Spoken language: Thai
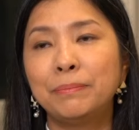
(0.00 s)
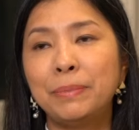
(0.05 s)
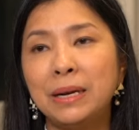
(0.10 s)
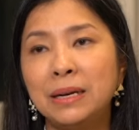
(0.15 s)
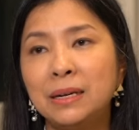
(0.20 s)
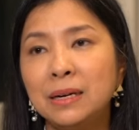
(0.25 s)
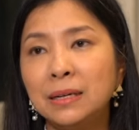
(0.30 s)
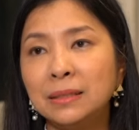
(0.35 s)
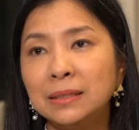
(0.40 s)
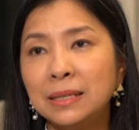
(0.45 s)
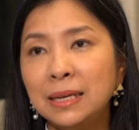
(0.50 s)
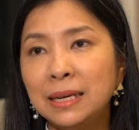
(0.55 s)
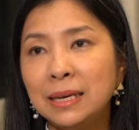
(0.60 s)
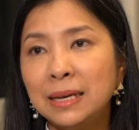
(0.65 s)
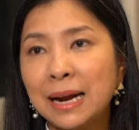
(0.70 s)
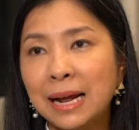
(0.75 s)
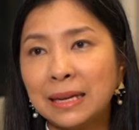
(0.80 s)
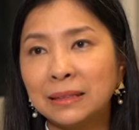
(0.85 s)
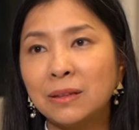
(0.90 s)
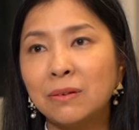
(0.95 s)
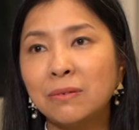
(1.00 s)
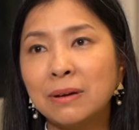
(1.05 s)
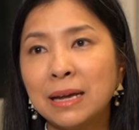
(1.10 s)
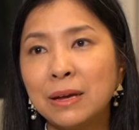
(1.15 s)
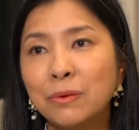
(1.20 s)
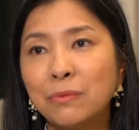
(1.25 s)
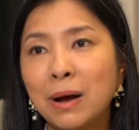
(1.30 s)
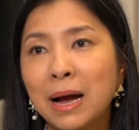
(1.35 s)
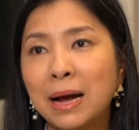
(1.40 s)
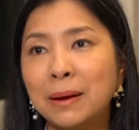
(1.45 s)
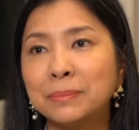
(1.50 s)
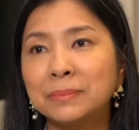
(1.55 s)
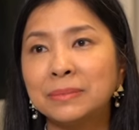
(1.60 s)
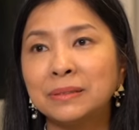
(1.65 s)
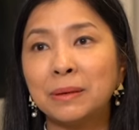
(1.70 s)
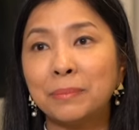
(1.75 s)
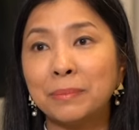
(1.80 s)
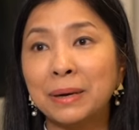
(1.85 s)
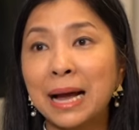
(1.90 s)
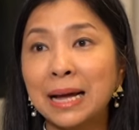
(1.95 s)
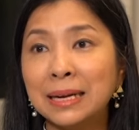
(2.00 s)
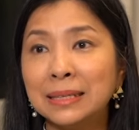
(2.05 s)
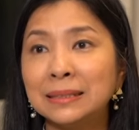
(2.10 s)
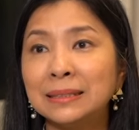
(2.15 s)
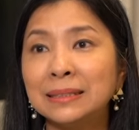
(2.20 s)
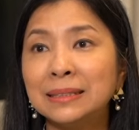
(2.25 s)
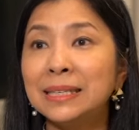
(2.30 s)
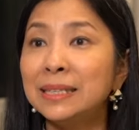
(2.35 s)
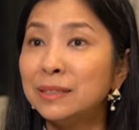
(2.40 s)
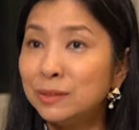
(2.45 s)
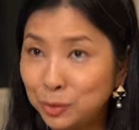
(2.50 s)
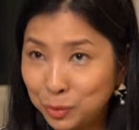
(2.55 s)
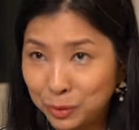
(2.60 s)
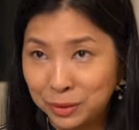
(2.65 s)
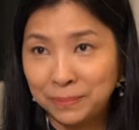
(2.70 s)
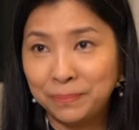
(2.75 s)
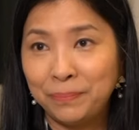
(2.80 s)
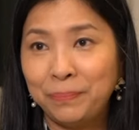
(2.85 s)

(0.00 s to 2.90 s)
เป็นเรื่องที่รัฐต้องให้ความสำคัญที่สุด